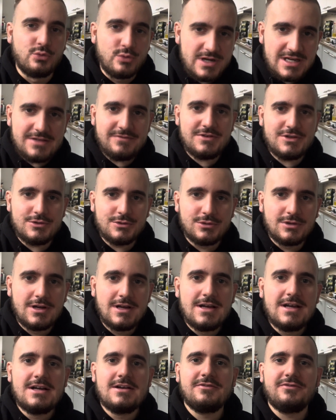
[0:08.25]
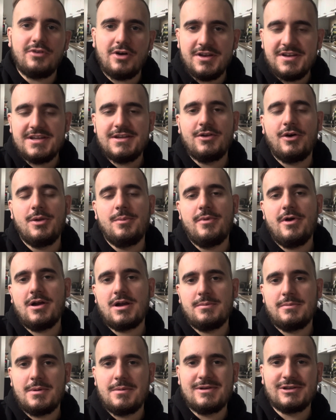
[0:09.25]
Review von den neuen
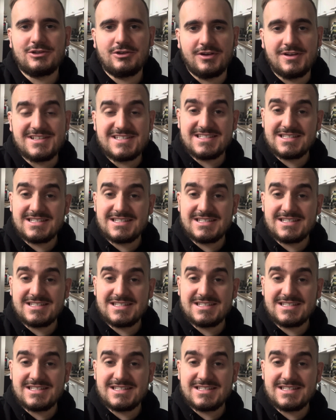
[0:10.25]
Burgern bei McDonald's.